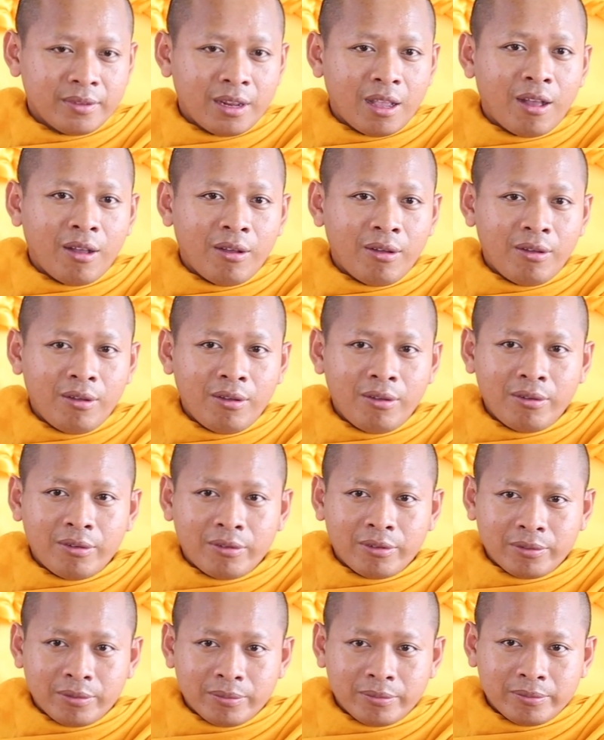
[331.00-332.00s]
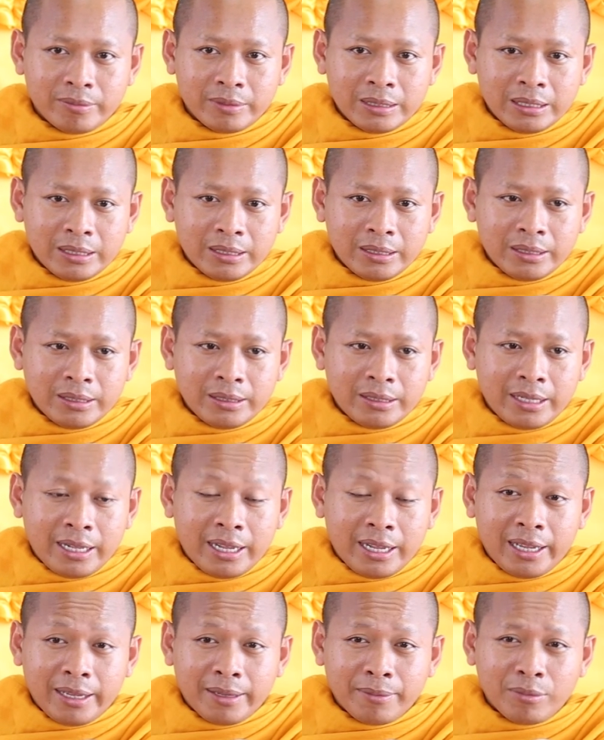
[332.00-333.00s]
Ồ,
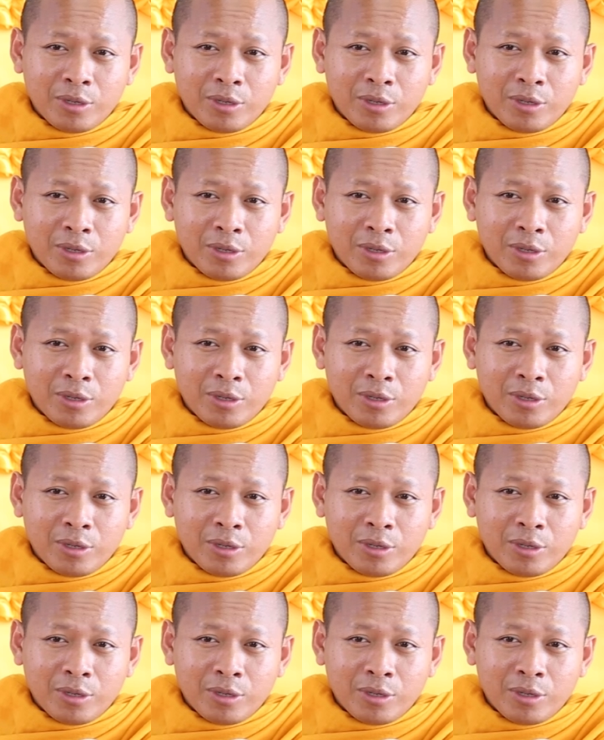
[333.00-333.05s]
nè,